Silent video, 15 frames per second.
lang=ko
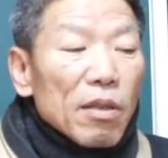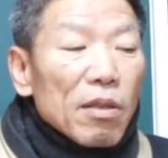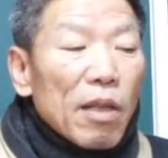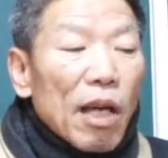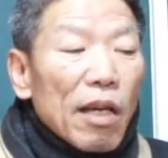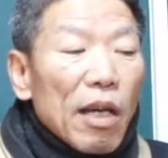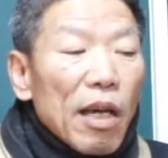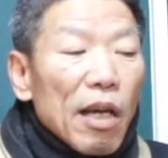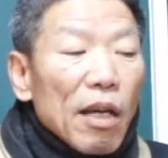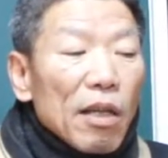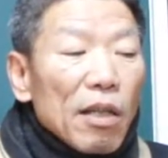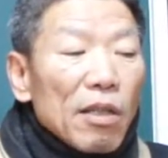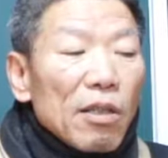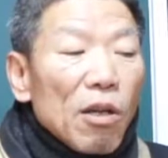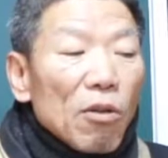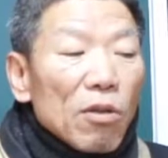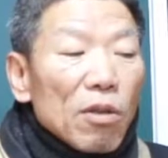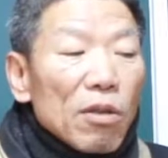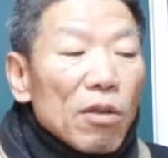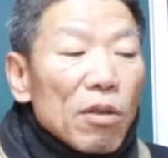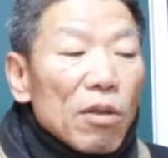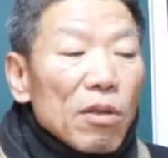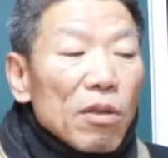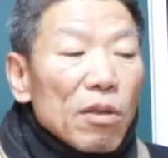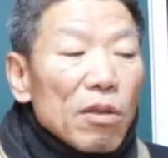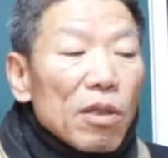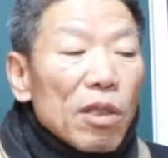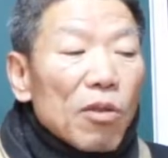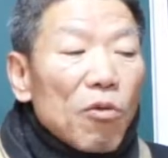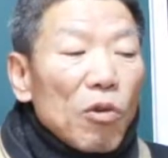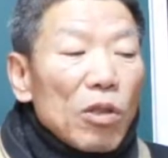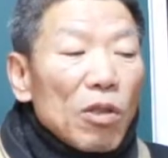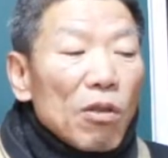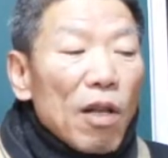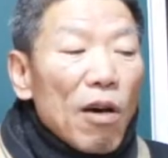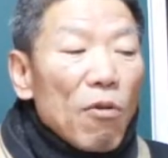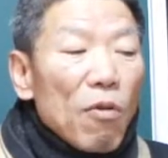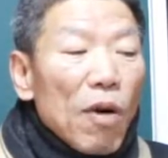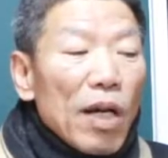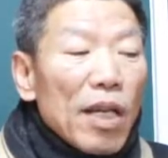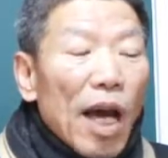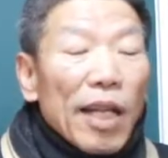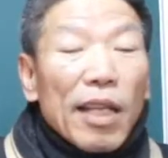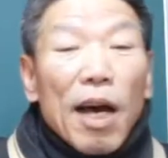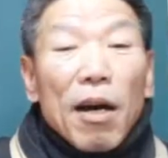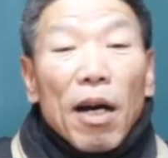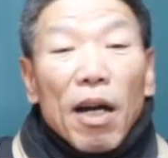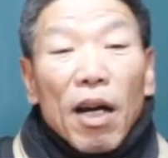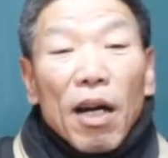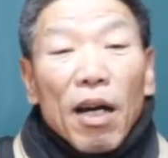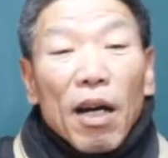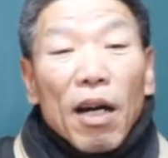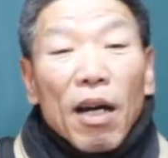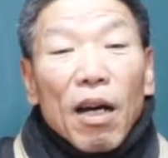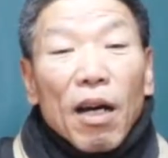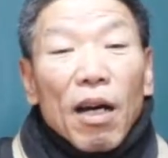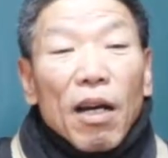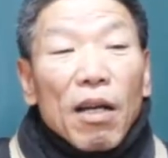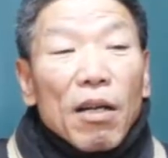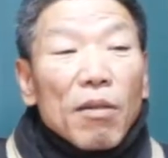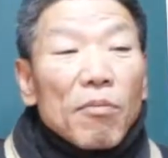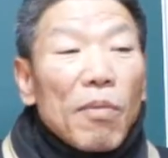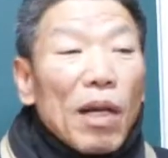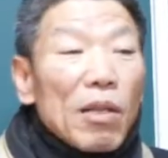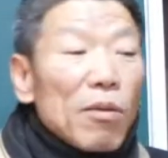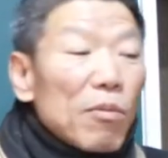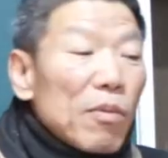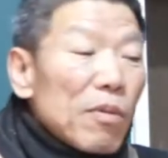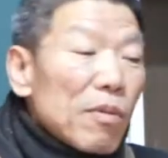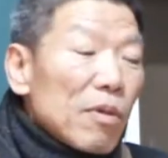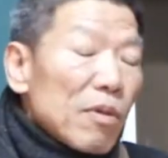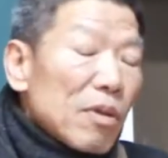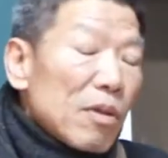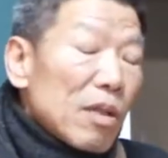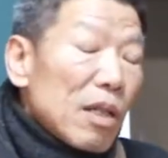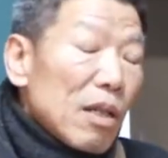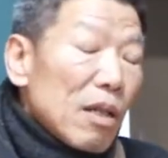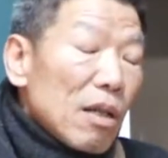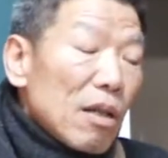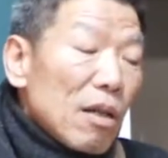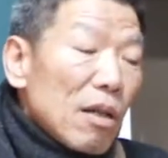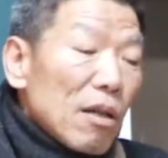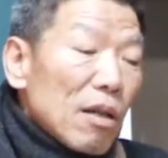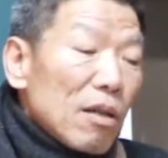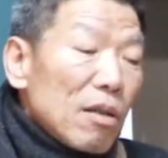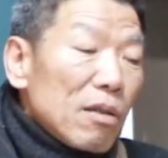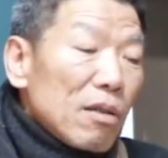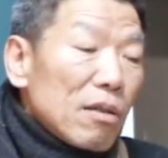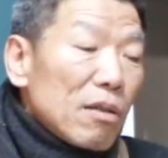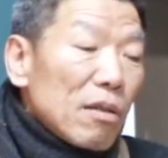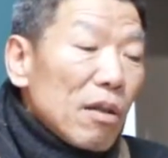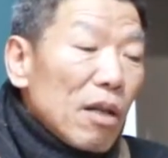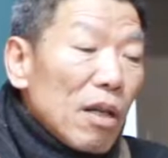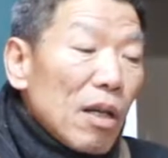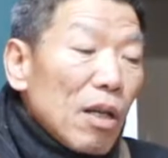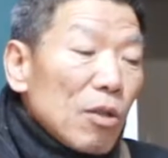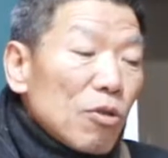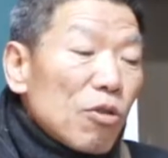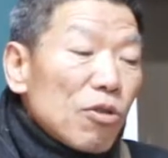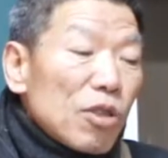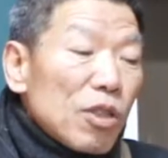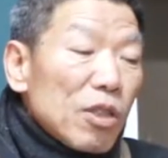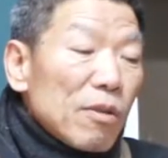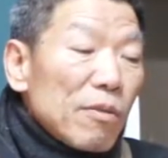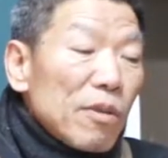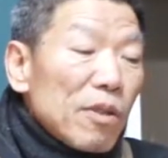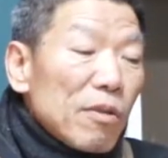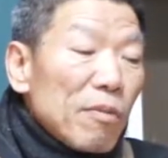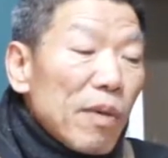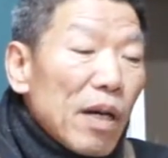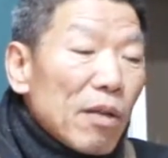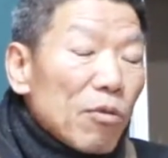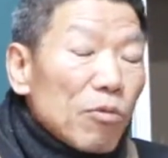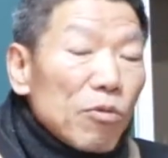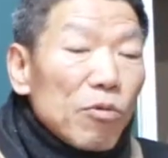되게 이 여 집권 여당과 야당만 그렇게 예, 그 출신들만